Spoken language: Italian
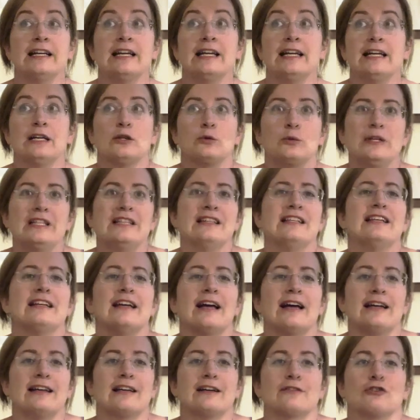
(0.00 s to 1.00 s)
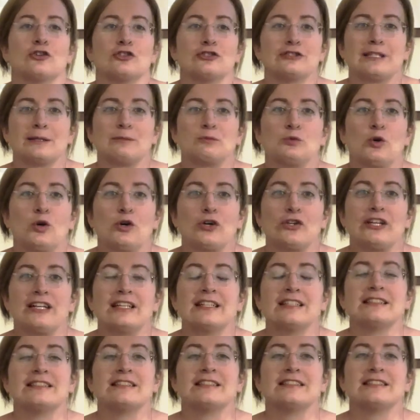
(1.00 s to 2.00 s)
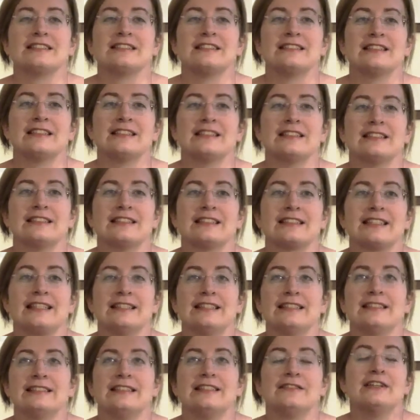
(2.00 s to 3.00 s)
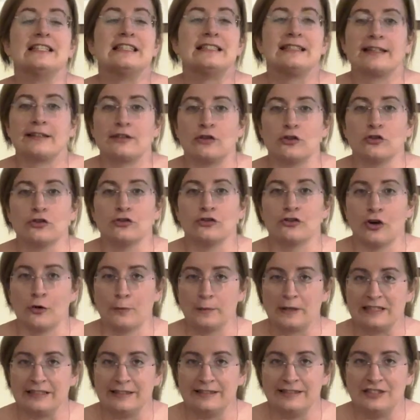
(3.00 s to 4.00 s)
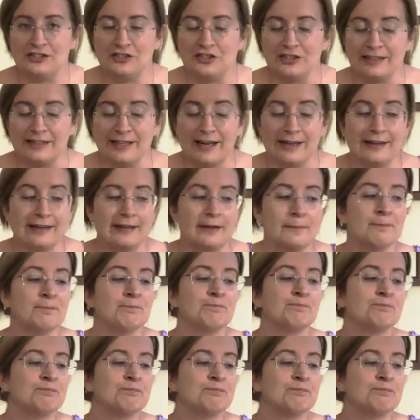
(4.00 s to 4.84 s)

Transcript: e quindi è la volta buona eh, che diventerò nomade digitale.